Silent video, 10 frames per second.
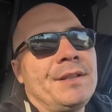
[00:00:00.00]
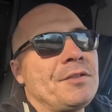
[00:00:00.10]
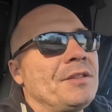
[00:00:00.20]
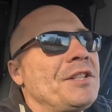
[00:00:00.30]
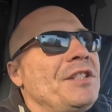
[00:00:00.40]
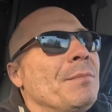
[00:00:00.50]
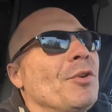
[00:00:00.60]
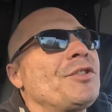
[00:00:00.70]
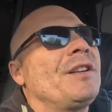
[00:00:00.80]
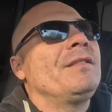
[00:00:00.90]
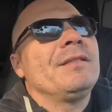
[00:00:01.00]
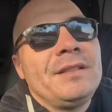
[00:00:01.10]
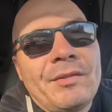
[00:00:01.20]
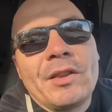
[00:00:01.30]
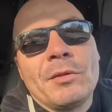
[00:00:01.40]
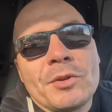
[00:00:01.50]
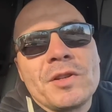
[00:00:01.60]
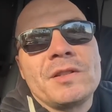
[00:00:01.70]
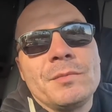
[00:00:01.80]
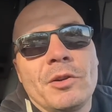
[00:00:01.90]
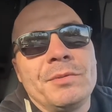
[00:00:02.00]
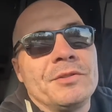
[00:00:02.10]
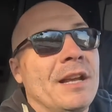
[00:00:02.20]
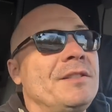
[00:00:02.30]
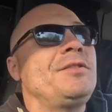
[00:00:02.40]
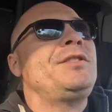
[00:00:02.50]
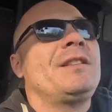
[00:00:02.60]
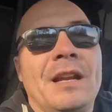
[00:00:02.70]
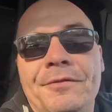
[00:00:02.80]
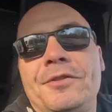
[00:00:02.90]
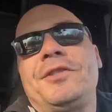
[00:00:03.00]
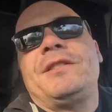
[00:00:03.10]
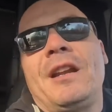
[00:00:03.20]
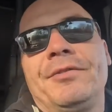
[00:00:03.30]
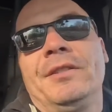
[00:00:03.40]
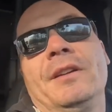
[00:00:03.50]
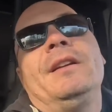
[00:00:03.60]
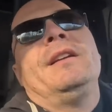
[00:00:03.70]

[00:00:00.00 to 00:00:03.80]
Więc on też nie może, nie wiadomo co z tym robić. No jak coś się trafi, to się trafi.